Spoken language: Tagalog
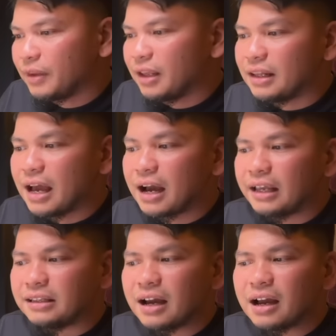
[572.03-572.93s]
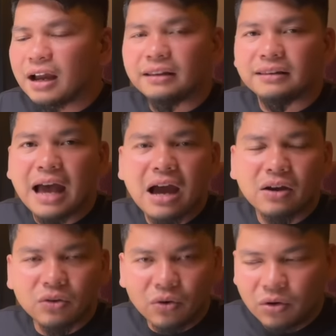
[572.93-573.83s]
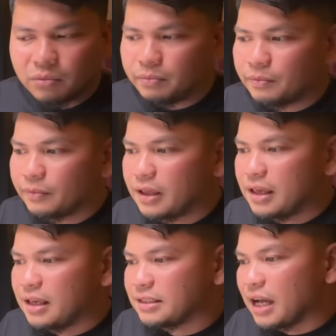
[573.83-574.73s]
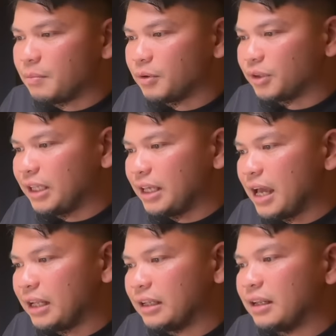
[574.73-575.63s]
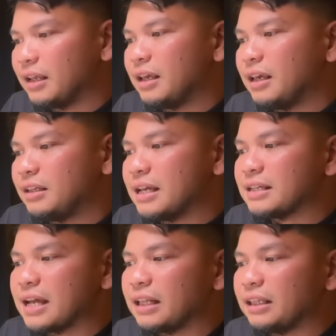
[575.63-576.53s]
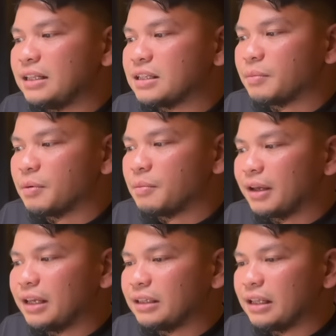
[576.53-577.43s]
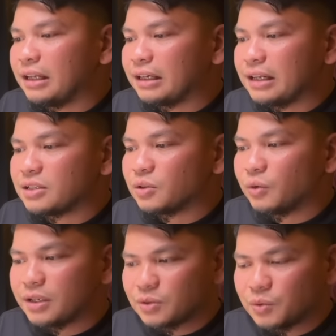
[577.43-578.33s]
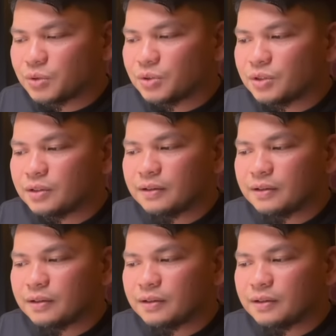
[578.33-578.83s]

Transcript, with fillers: ng kanyang kagandahang loob sa kabutihan niya sa atin sa pamamagitan ni Kristo Jesus.